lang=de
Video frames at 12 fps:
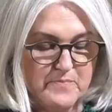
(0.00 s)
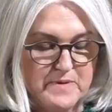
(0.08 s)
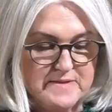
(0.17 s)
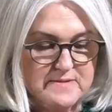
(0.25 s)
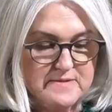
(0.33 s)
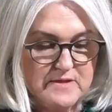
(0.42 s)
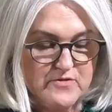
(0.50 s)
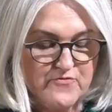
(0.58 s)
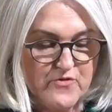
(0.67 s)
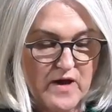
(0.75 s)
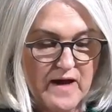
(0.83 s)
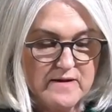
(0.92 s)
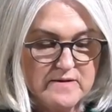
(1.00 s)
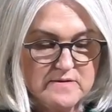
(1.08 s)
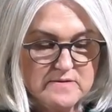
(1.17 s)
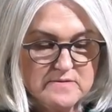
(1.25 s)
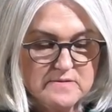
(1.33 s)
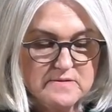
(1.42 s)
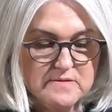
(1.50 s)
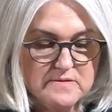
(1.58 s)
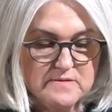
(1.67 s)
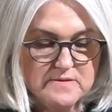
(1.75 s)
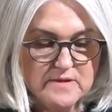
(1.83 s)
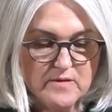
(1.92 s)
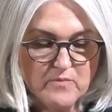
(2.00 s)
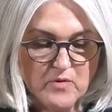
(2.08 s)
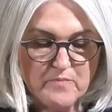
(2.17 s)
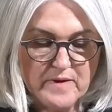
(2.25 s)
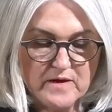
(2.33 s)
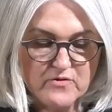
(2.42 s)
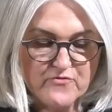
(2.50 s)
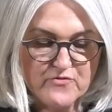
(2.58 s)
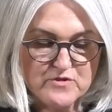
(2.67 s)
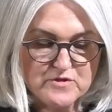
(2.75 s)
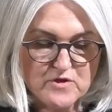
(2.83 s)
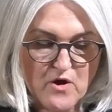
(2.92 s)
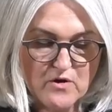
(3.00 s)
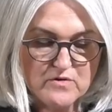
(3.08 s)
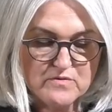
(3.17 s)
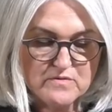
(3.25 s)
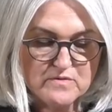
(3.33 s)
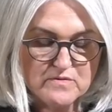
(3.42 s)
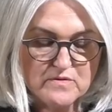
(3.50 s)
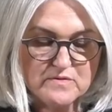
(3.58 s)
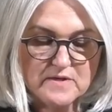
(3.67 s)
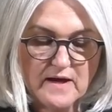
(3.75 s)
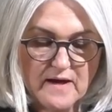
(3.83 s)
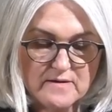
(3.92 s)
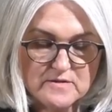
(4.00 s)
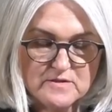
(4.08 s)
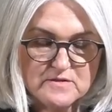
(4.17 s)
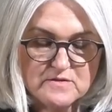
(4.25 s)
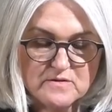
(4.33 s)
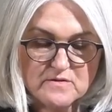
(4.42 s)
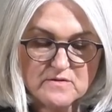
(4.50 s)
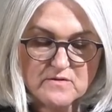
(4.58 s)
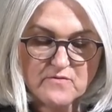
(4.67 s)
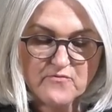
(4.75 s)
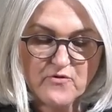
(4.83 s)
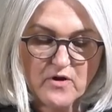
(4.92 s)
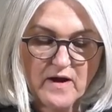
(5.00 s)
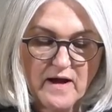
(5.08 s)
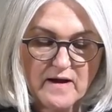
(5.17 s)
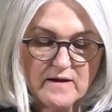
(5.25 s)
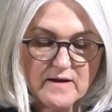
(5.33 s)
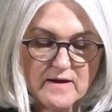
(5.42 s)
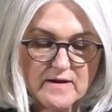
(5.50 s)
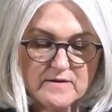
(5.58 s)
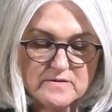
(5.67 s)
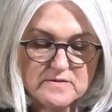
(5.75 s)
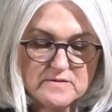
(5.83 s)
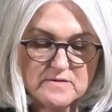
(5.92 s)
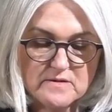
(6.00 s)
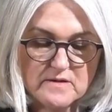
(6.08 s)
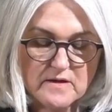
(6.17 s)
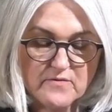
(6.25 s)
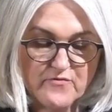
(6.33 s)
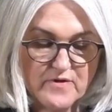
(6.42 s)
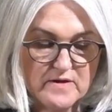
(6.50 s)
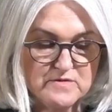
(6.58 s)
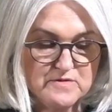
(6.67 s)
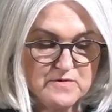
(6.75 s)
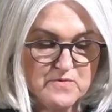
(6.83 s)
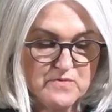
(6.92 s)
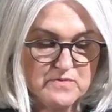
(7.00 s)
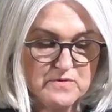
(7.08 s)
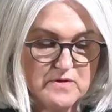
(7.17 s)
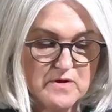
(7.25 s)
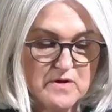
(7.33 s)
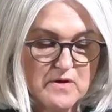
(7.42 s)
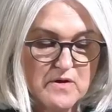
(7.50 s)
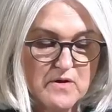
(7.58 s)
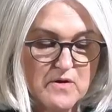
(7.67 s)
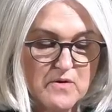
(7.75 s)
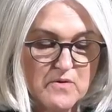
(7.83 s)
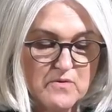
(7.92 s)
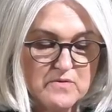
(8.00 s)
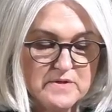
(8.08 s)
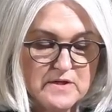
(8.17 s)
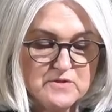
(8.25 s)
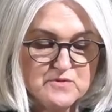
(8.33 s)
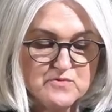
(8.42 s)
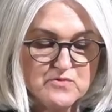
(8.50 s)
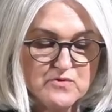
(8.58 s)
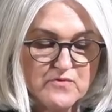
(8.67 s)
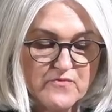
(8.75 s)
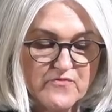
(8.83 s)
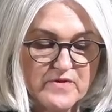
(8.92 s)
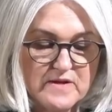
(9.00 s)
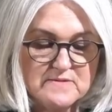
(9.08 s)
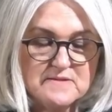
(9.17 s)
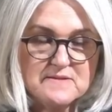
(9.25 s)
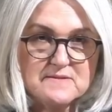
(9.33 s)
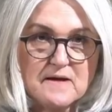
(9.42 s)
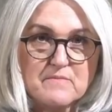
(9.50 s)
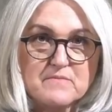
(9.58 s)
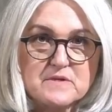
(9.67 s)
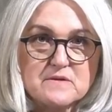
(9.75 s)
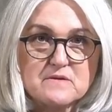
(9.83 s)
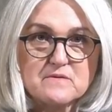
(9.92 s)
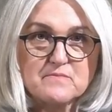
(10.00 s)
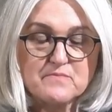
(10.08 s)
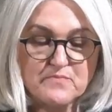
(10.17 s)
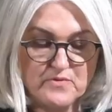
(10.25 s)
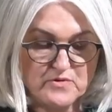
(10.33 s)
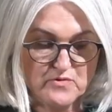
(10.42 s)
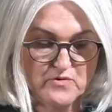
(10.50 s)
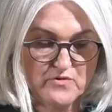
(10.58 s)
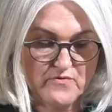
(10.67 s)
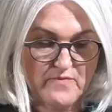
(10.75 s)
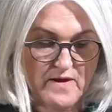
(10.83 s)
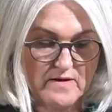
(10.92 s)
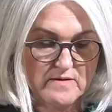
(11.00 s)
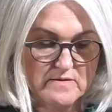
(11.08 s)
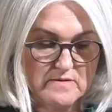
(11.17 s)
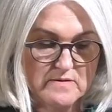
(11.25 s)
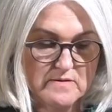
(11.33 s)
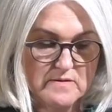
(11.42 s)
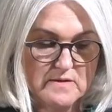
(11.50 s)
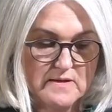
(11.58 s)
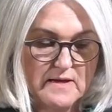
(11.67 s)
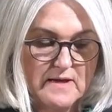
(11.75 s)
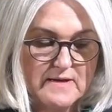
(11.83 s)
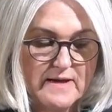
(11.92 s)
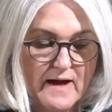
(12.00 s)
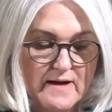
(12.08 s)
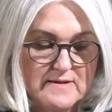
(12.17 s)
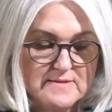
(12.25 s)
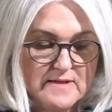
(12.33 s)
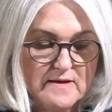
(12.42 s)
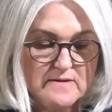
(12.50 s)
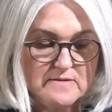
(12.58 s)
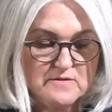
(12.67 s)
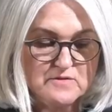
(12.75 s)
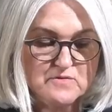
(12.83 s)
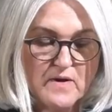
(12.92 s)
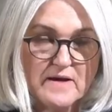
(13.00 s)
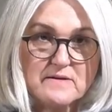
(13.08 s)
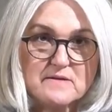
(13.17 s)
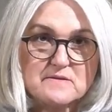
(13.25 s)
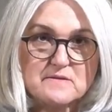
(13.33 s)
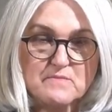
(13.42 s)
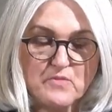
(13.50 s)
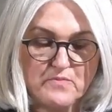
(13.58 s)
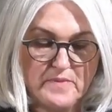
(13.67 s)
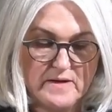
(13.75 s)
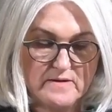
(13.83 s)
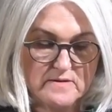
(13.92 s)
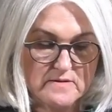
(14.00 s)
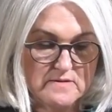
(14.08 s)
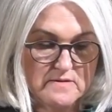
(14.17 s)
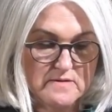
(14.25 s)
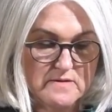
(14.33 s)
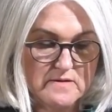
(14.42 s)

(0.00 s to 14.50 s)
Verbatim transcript: Wir bitten dich für alle, die im Moment von Sorgen und Angst vor Krankheit, Infektion und der Zukunft insgesamt bedrückt werden. Der Alltag ist so anders im Moment.